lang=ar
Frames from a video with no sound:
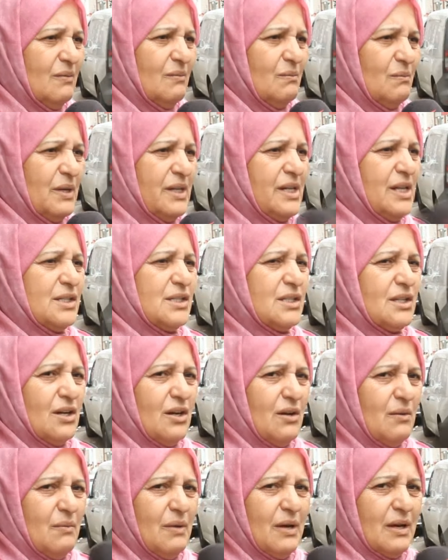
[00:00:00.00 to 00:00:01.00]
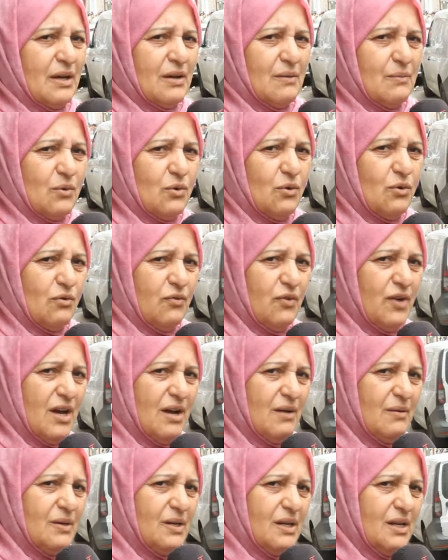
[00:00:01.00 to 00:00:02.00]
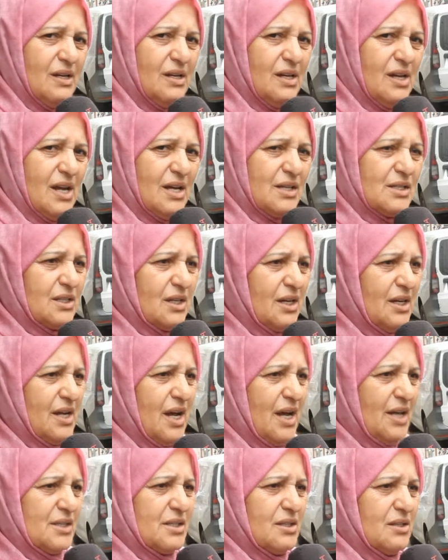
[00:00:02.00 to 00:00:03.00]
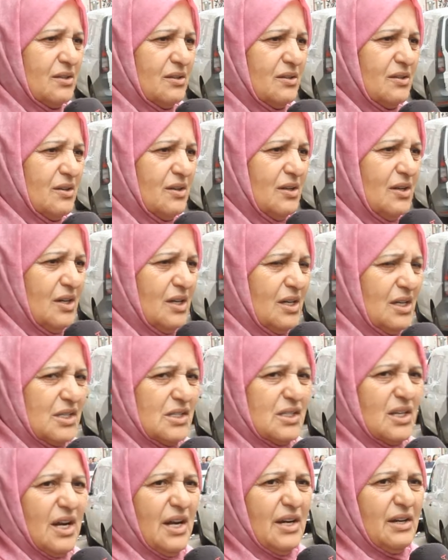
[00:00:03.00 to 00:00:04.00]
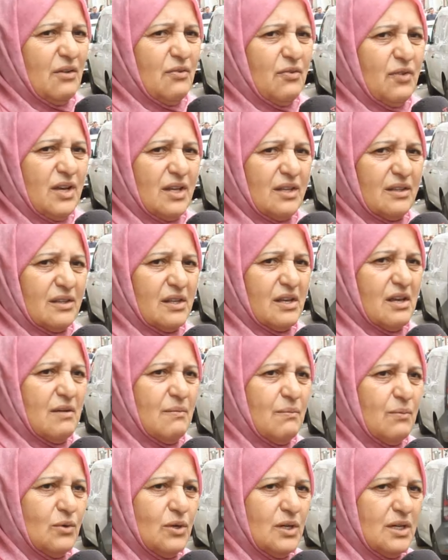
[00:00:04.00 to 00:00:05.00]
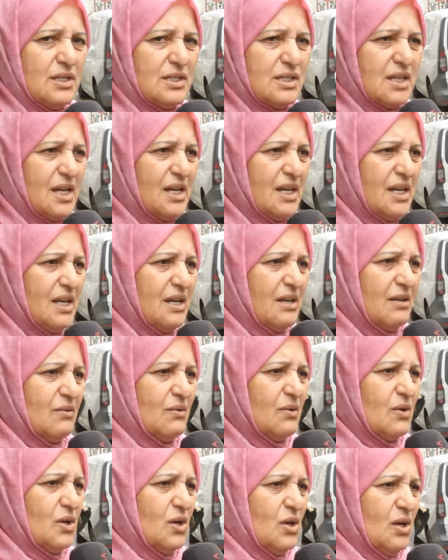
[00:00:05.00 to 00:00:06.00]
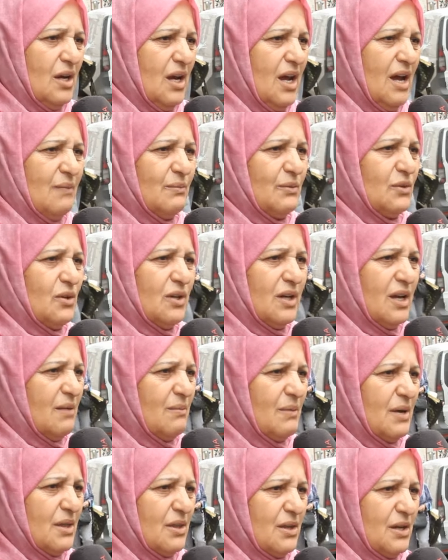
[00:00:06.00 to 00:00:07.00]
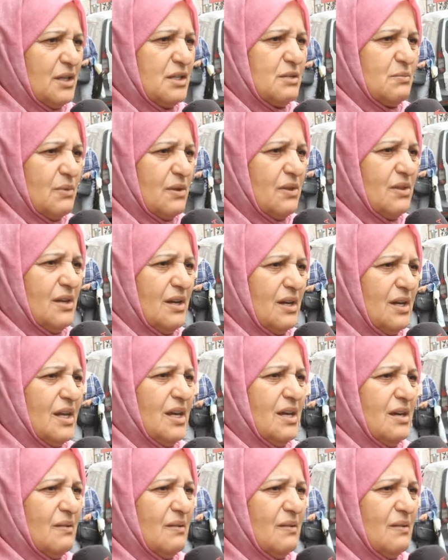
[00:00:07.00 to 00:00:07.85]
من يزرع ما كما يقولوا فيها اللي يزرع يحصد زرعنا فيه الطيب والانسانيه الحمد لله ما يضيعش باذن الله